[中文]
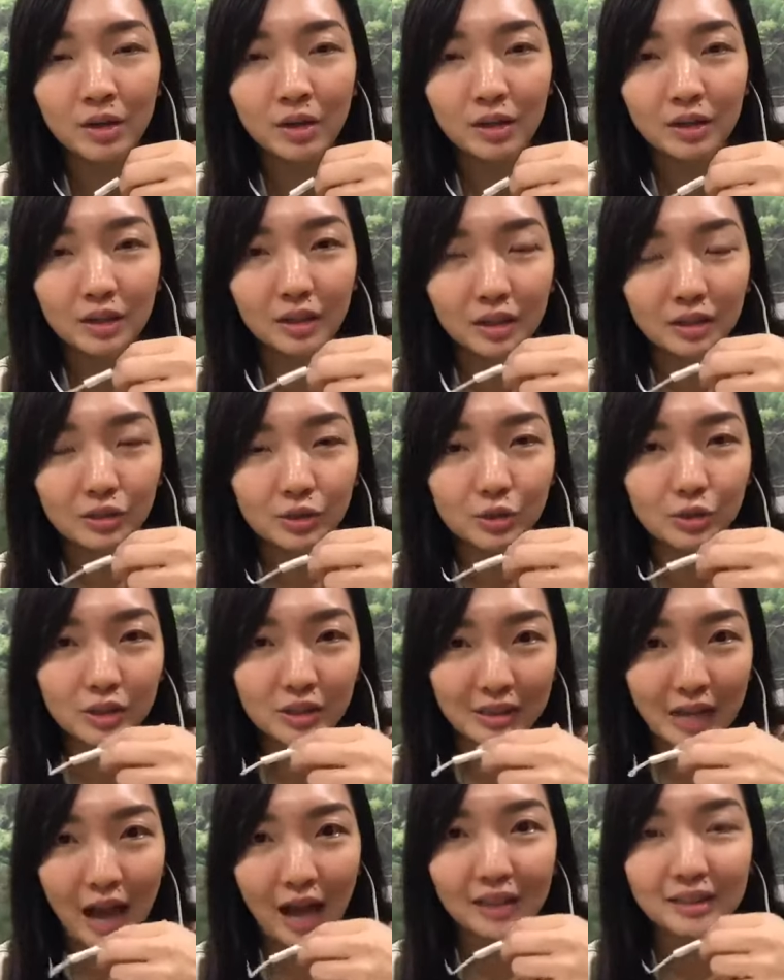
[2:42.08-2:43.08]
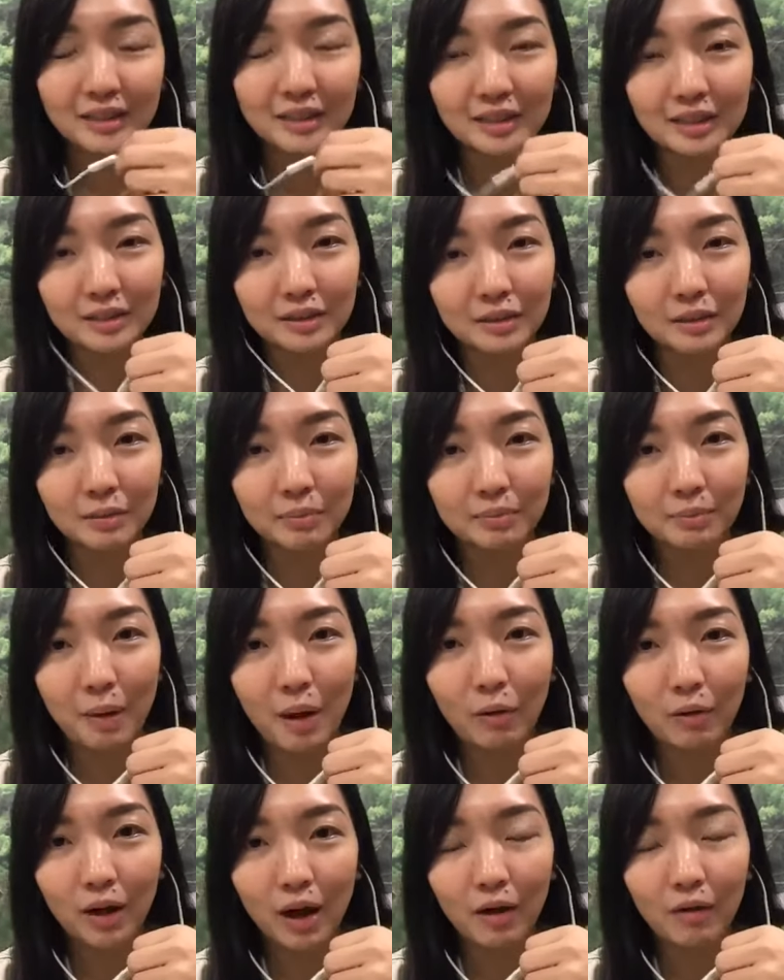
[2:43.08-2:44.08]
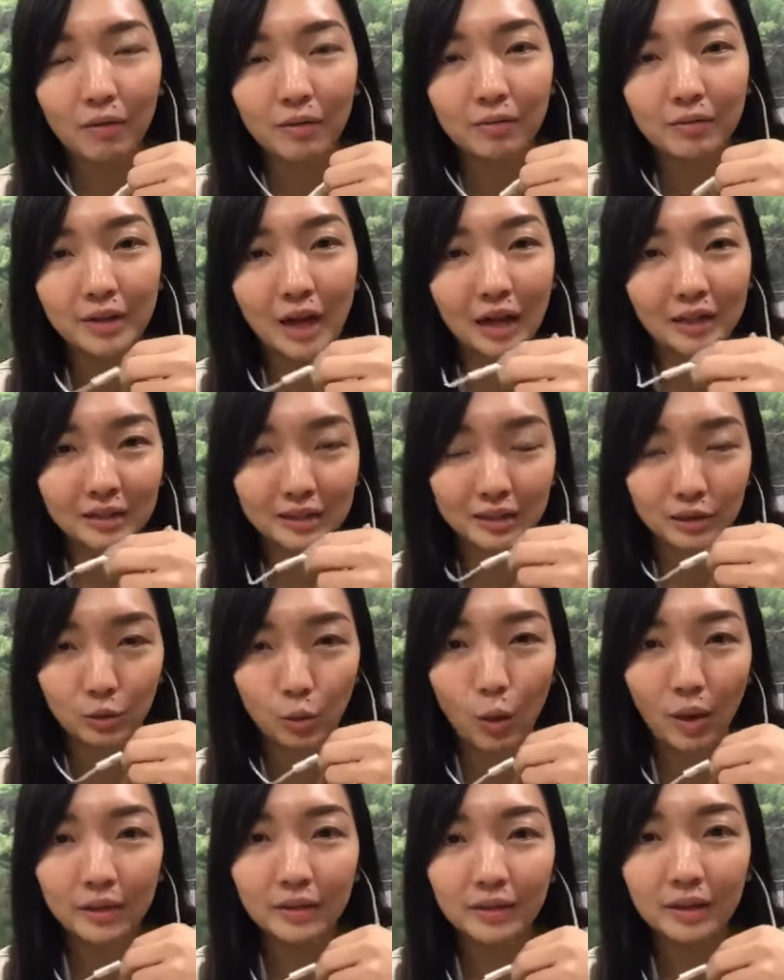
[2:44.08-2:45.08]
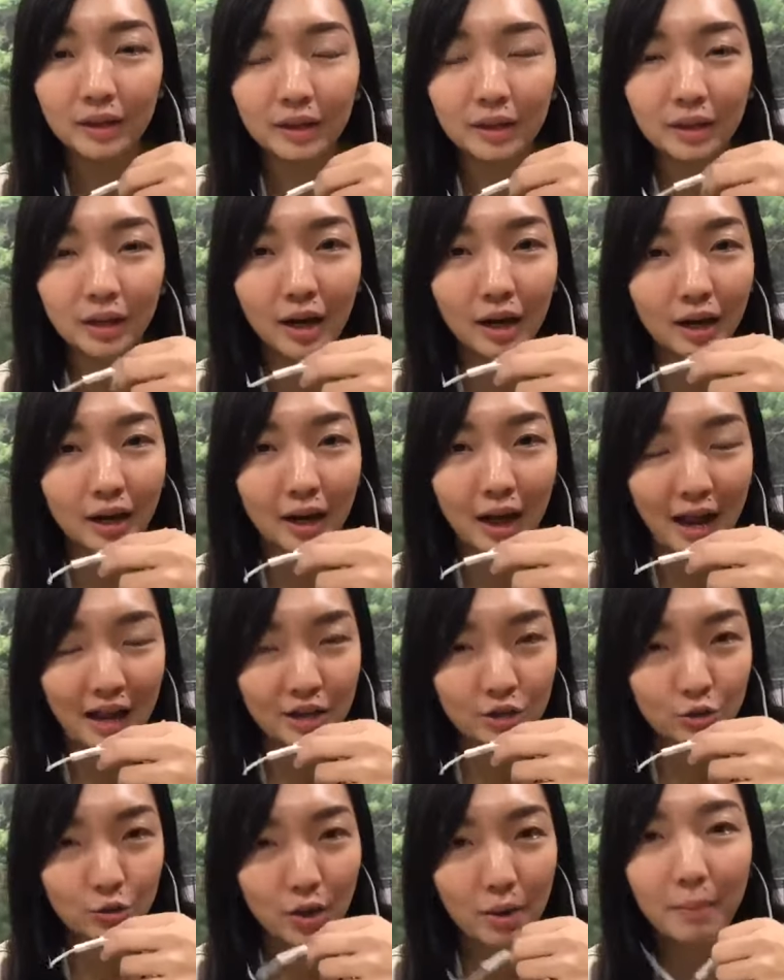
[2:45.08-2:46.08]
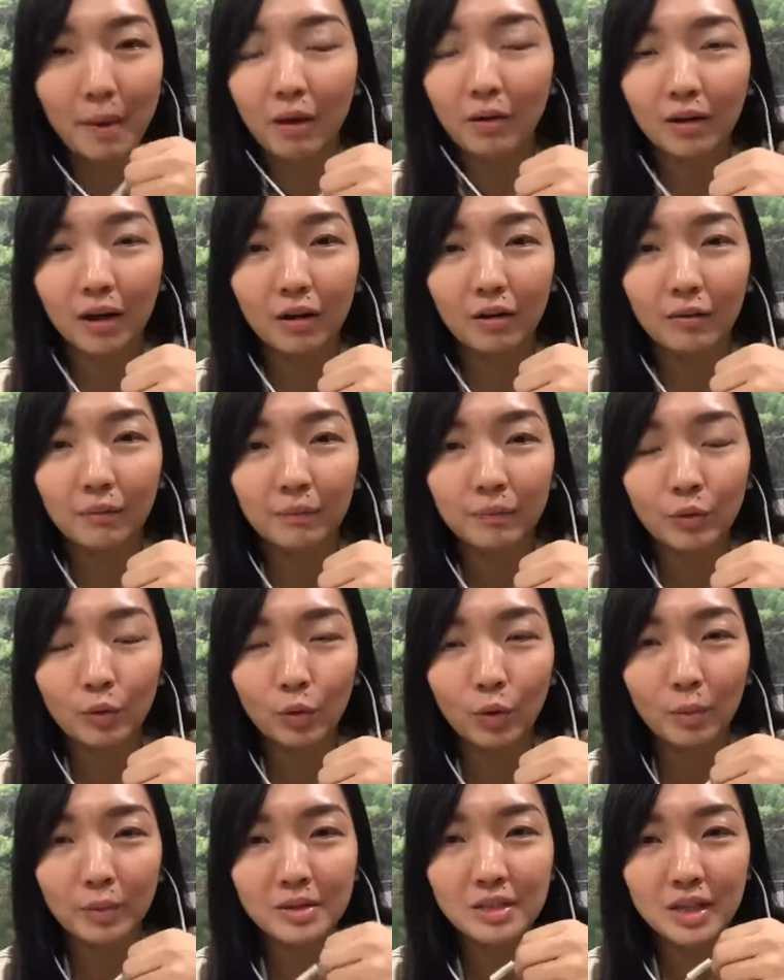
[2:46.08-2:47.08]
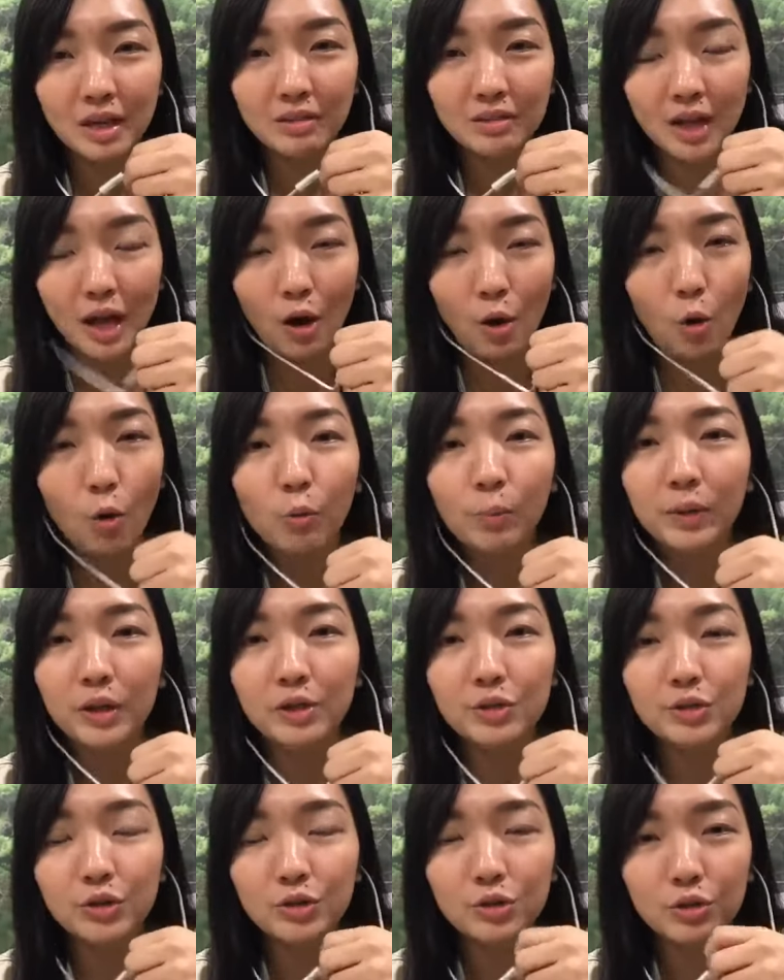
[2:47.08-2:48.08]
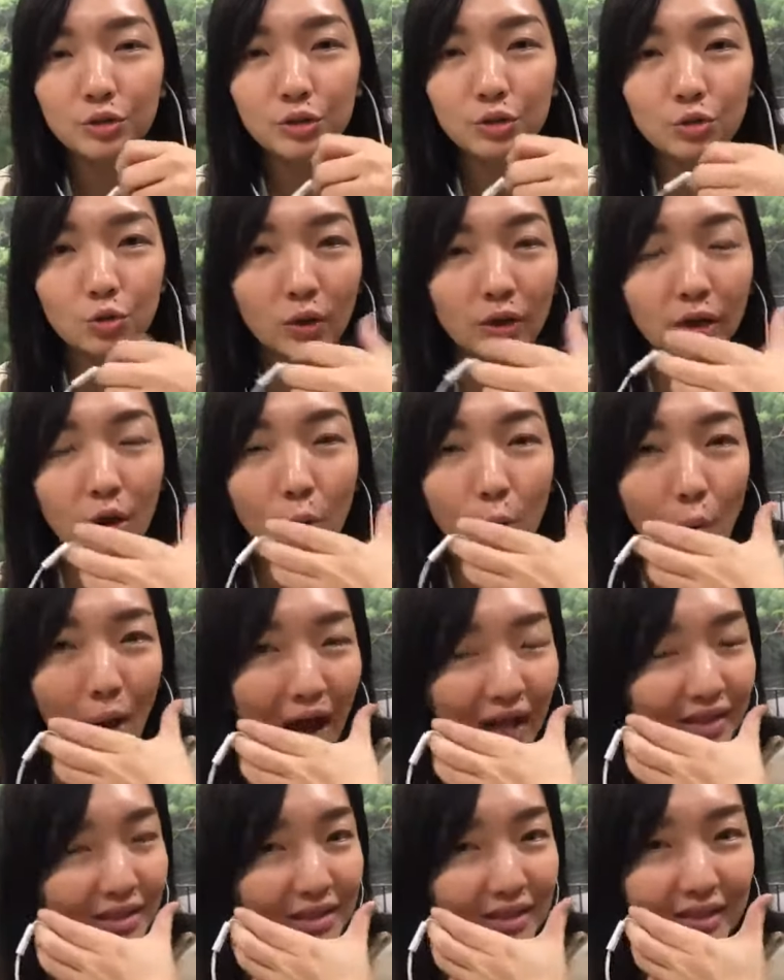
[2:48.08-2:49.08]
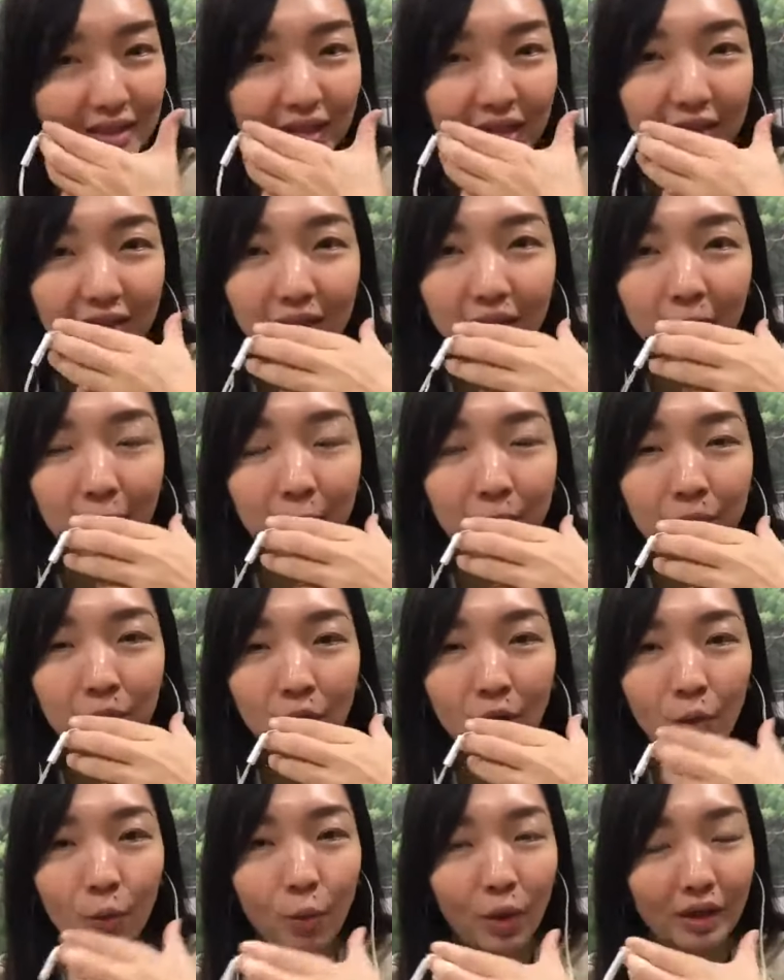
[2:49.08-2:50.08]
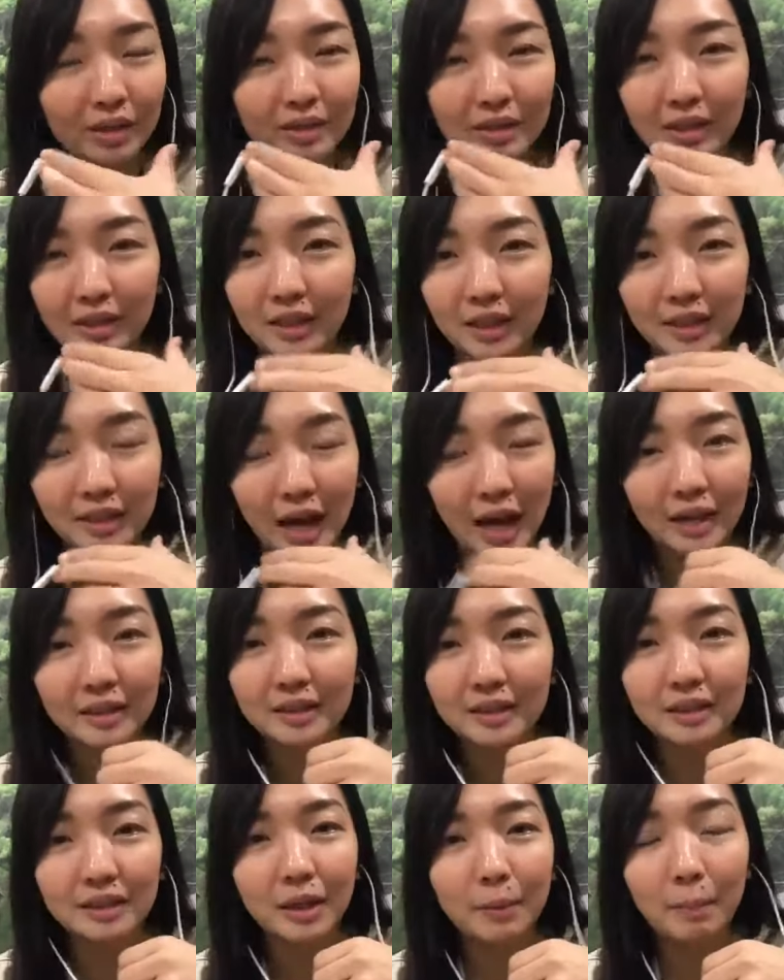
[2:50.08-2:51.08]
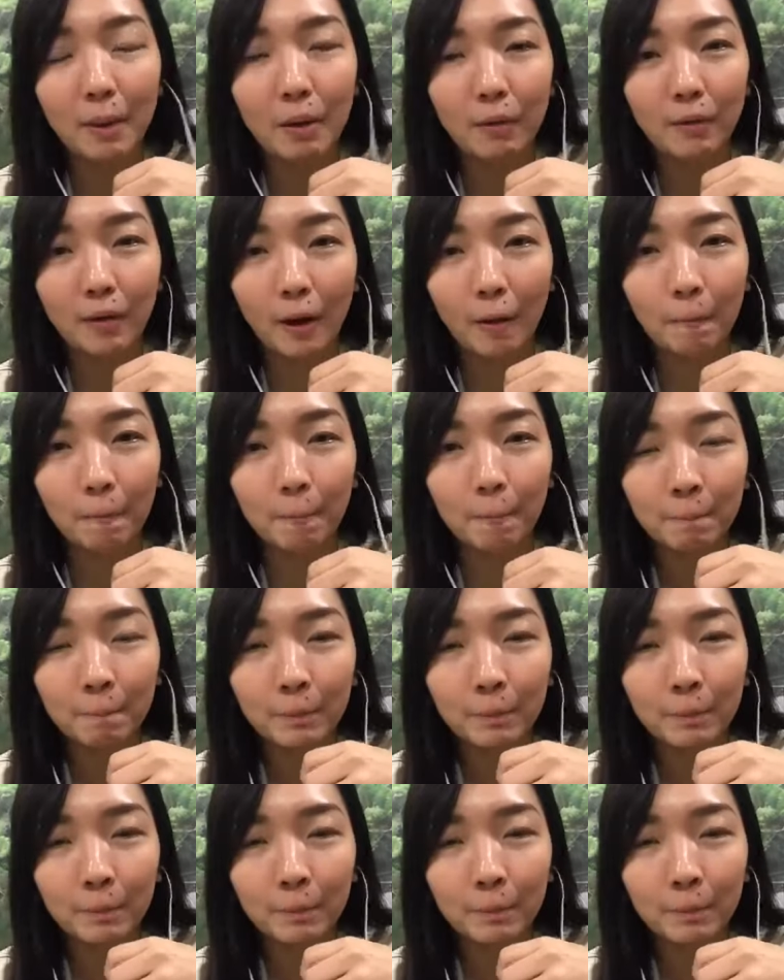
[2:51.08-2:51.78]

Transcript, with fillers: 的就是牙齿报告，牙齿幻灯呃，X y 报告，我们叫它 OPG，就是做一个完整的、完整的牙齿的报告。